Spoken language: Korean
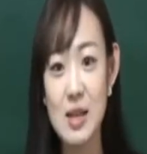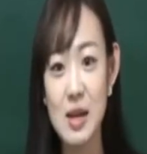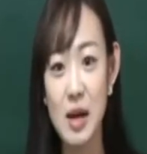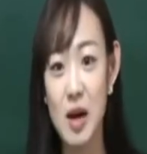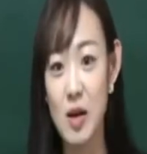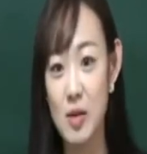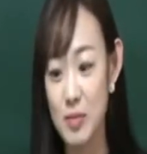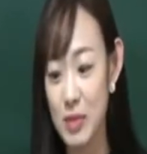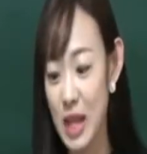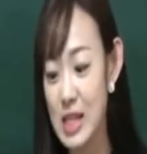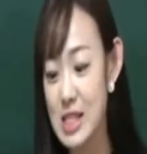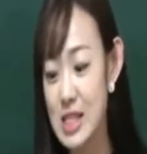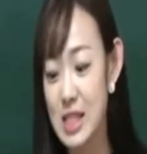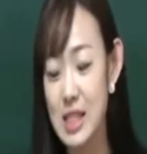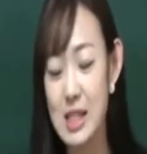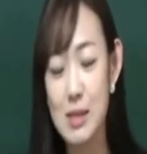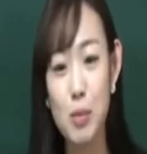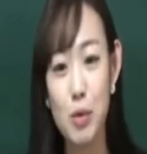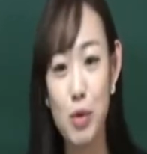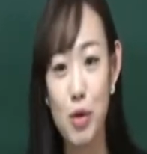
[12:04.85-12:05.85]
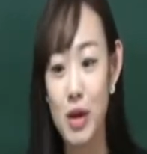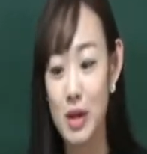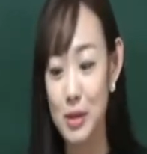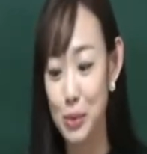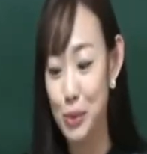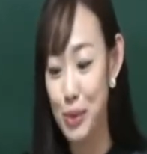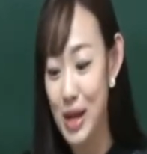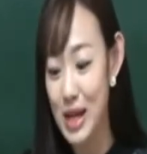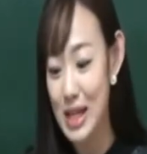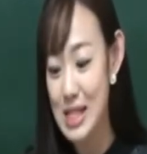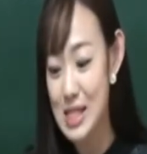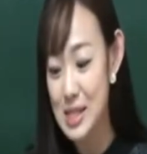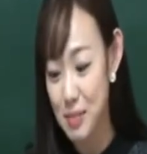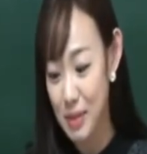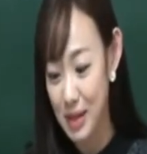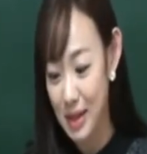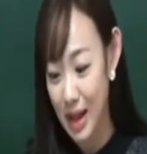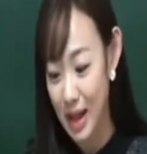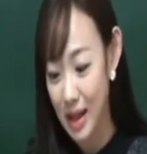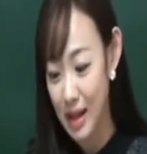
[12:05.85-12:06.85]
어, 텍스트를 보러 가도록
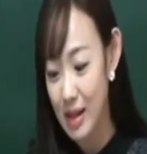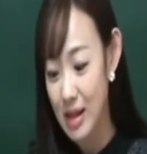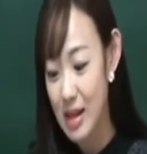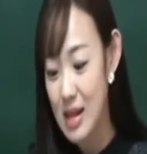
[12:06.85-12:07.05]
하겠습니다.